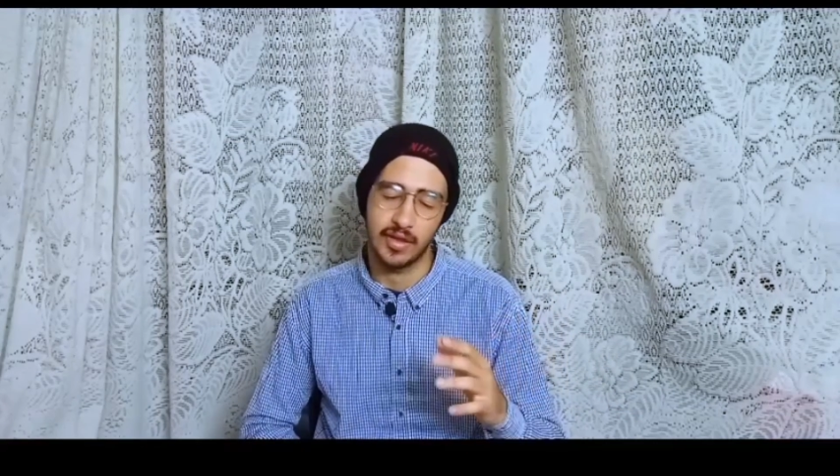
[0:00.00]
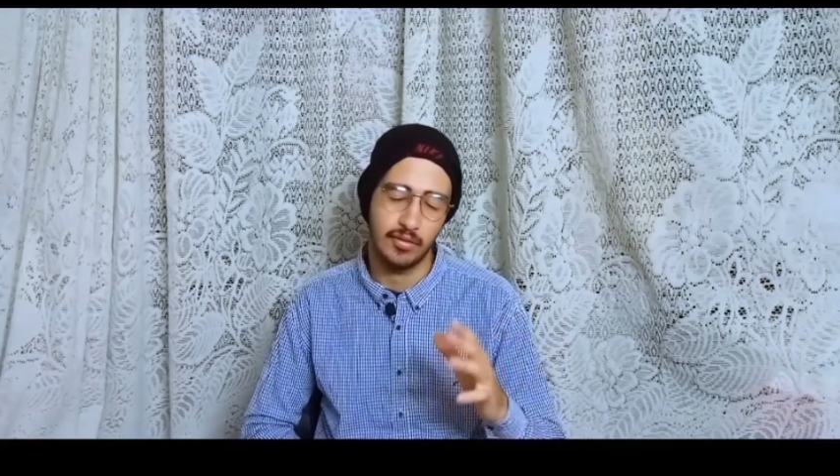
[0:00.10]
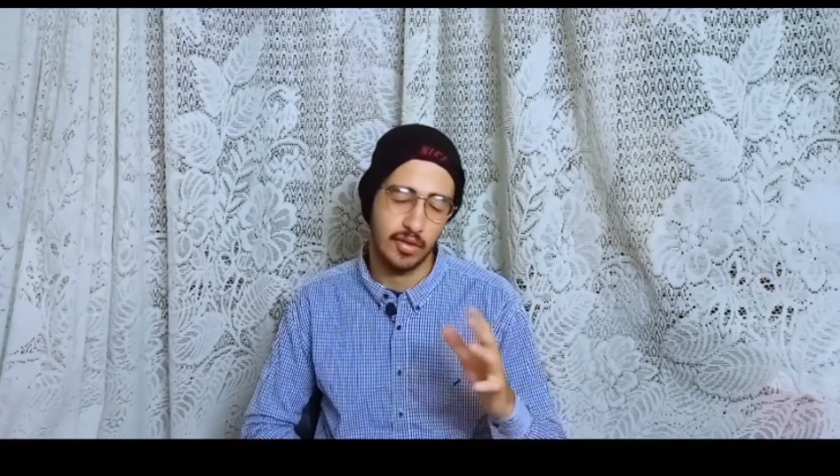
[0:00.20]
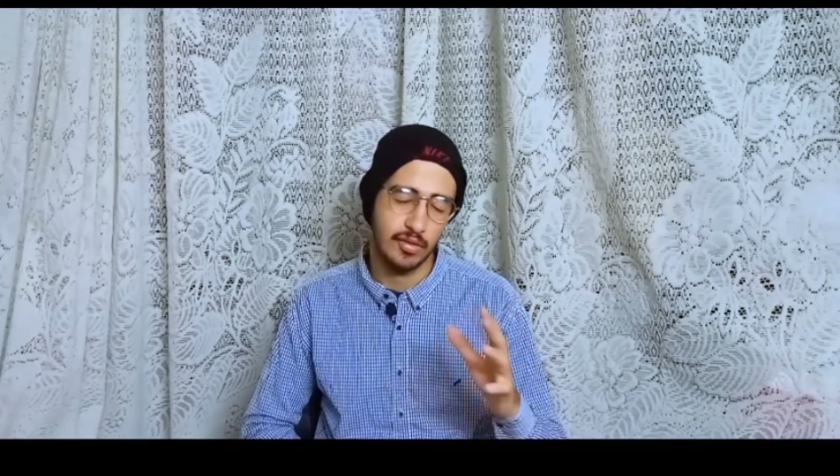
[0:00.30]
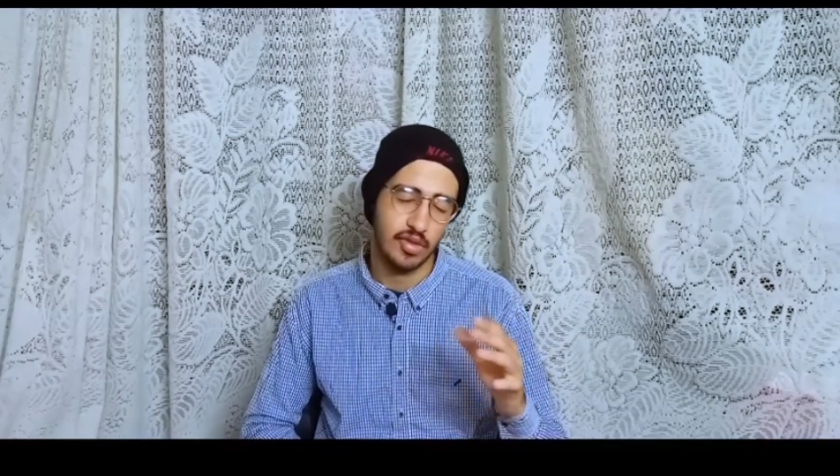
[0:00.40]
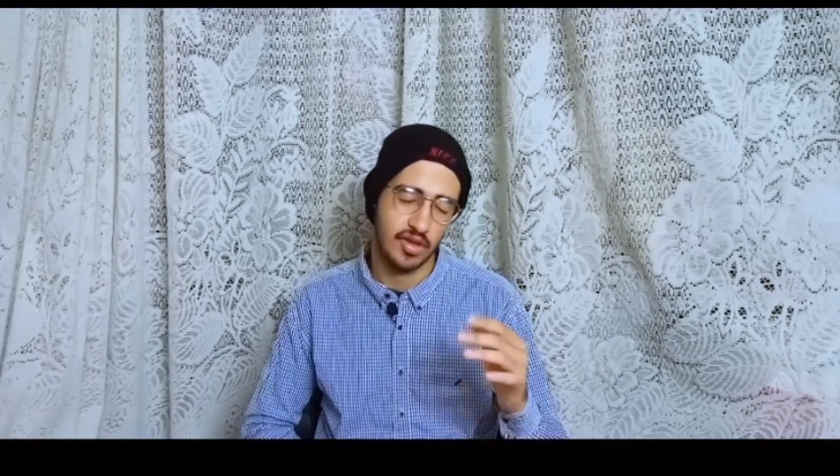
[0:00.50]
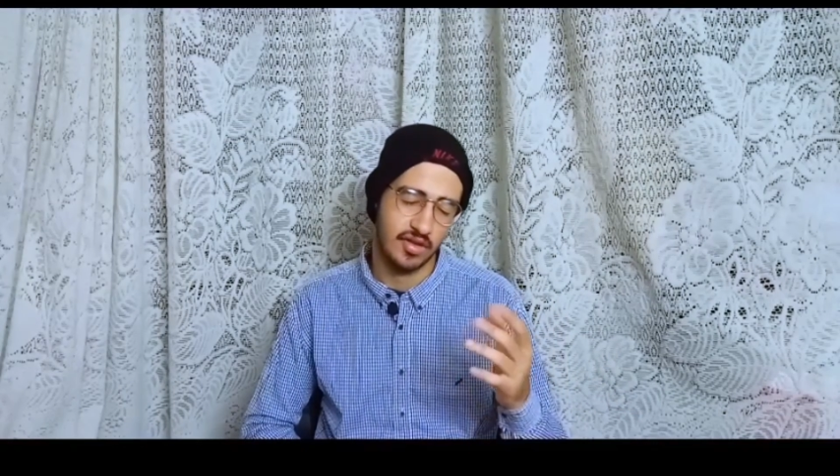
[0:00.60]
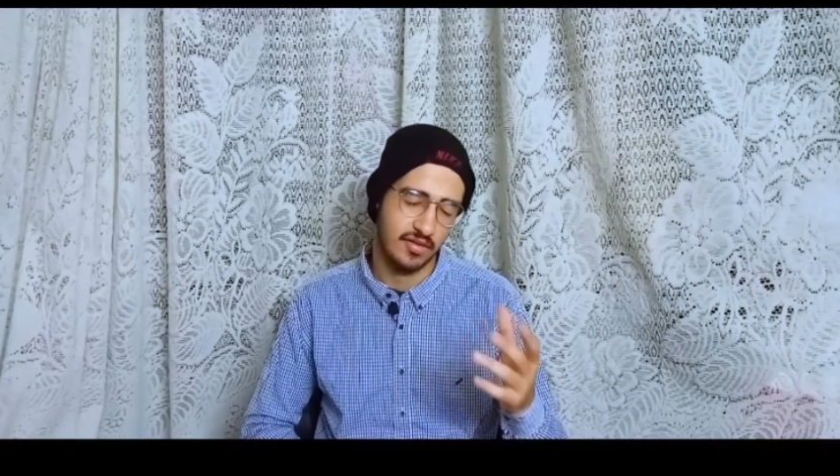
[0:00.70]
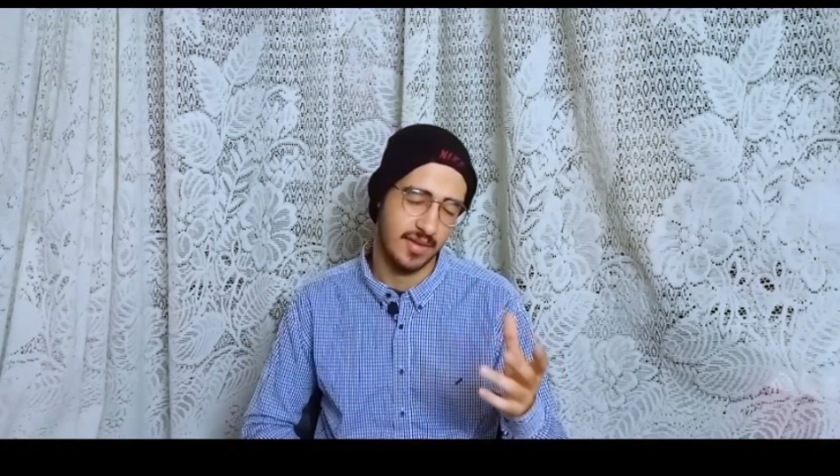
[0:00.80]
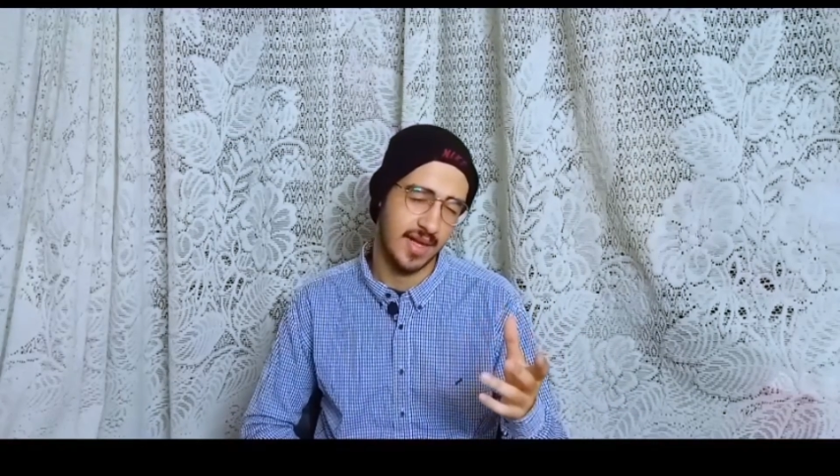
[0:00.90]
المهم مش
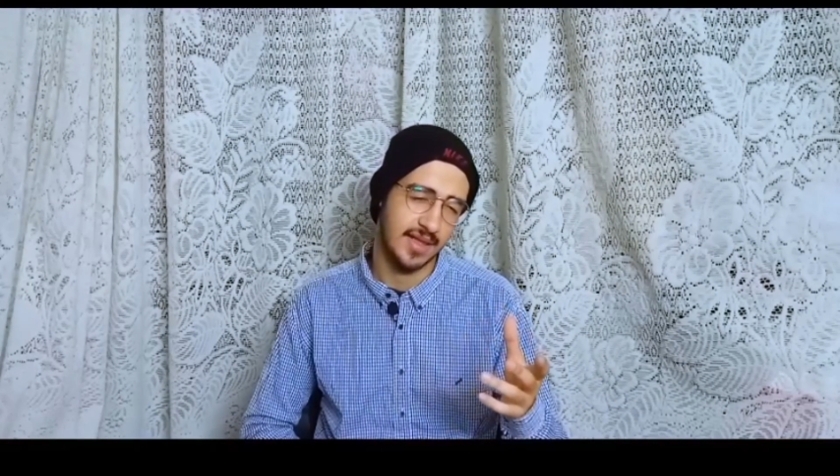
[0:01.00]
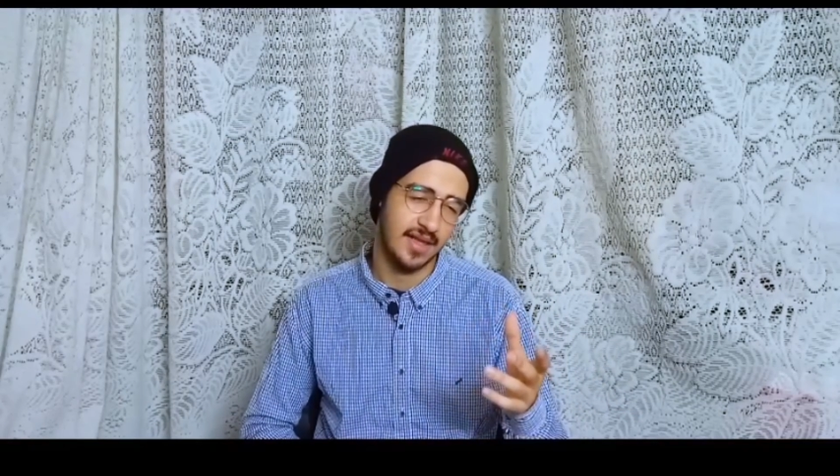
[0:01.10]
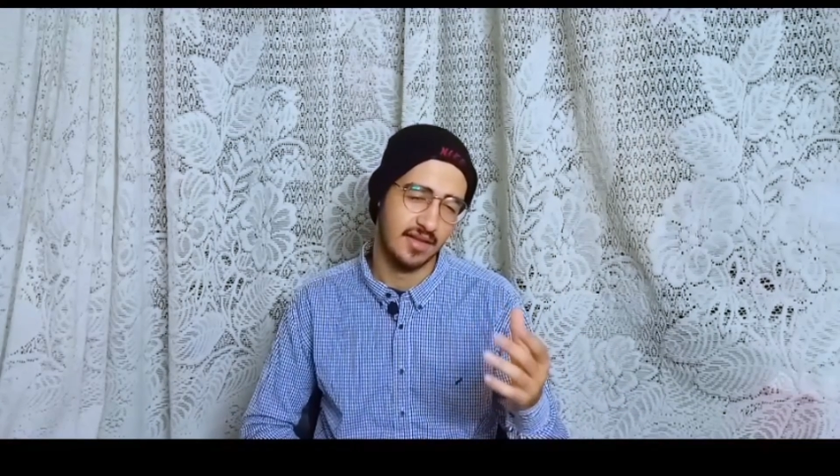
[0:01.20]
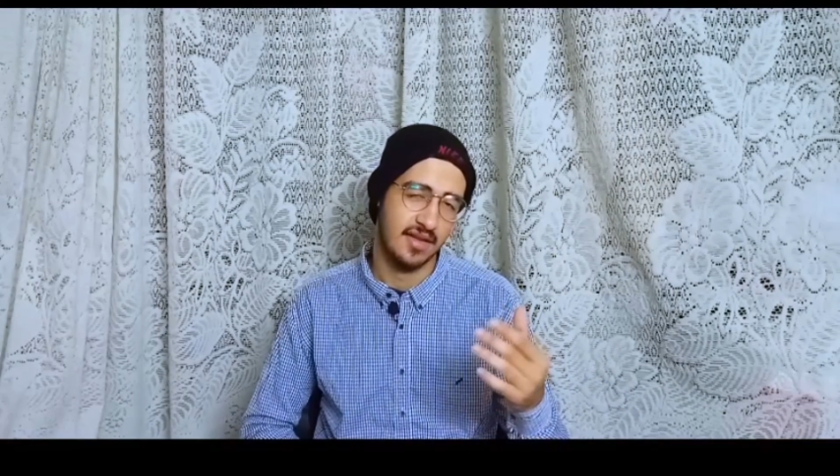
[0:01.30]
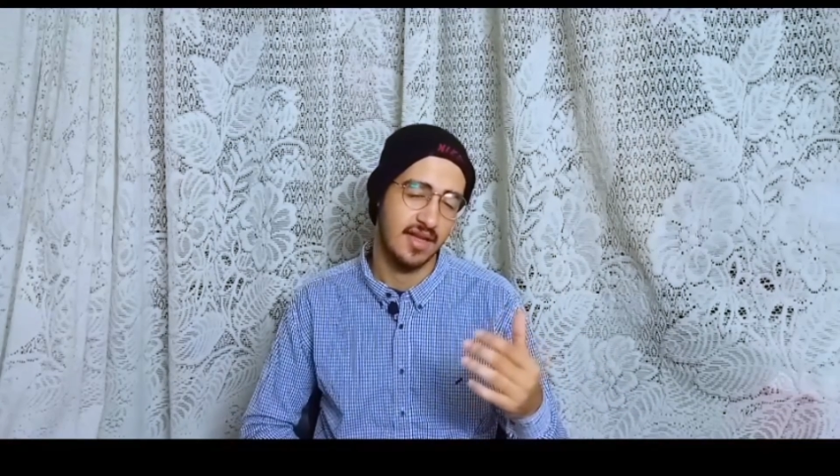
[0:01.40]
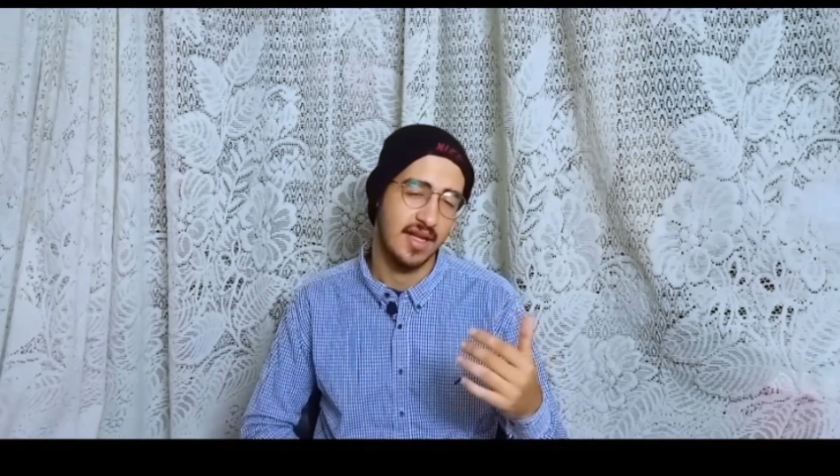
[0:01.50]
بالنسبة للأحداث